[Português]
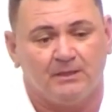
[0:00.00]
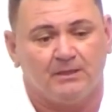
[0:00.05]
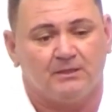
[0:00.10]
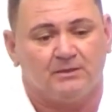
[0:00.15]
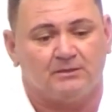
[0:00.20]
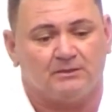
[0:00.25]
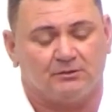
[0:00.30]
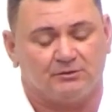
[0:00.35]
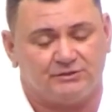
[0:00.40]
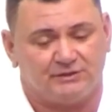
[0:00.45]

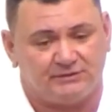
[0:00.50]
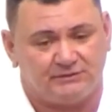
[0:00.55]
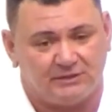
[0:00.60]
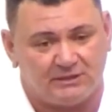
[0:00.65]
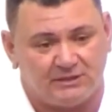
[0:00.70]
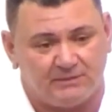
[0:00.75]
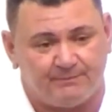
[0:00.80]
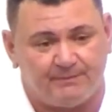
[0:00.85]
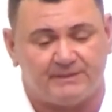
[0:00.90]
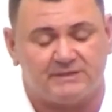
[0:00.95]
Então a gente tem
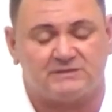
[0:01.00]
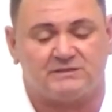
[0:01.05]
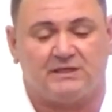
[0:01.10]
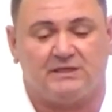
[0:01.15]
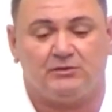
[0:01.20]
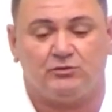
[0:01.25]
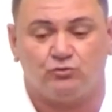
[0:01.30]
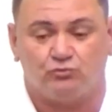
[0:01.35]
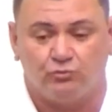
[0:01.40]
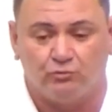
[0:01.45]
que pensar
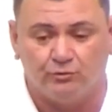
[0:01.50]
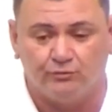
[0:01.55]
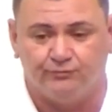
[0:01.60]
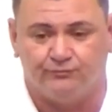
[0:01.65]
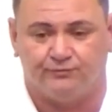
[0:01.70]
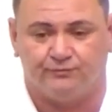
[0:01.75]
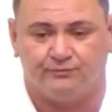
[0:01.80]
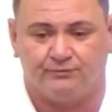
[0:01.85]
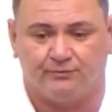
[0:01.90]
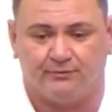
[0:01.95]
em tudo,
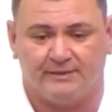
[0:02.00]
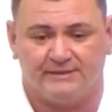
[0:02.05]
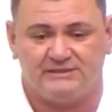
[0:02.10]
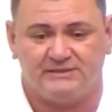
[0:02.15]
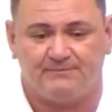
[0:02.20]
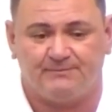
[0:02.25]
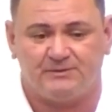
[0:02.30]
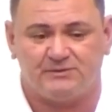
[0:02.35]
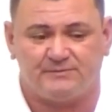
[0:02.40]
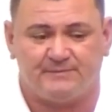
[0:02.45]
não é
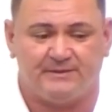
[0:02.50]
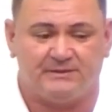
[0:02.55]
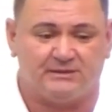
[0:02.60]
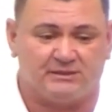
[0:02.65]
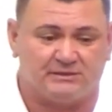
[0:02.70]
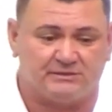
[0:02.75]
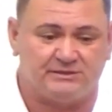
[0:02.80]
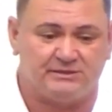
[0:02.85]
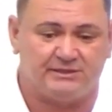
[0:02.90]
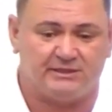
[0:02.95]
simplesmente
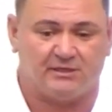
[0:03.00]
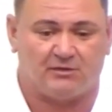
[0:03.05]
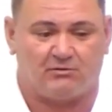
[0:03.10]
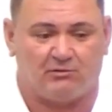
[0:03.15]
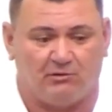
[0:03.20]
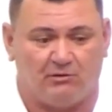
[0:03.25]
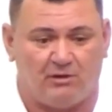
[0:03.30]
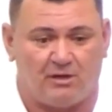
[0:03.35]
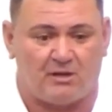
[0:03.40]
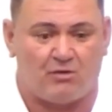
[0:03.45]
tira,
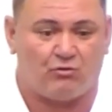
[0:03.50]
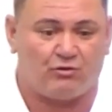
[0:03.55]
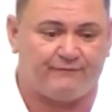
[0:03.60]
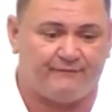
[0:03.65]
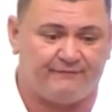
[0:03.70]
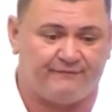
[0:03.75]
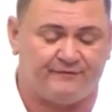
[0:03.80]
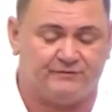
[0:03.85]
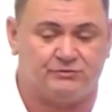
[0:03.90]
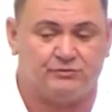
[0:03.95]
coloca o que vai
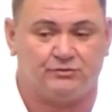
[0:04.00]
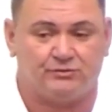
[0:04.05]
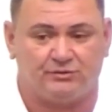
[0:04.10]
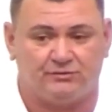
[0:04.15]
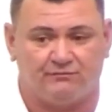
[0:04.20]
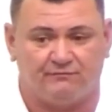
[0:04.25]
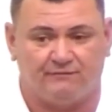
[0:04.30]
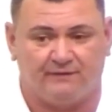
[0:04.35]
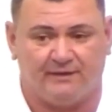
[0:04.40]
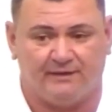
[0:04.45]
fazer o que
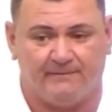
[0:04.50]
não vai.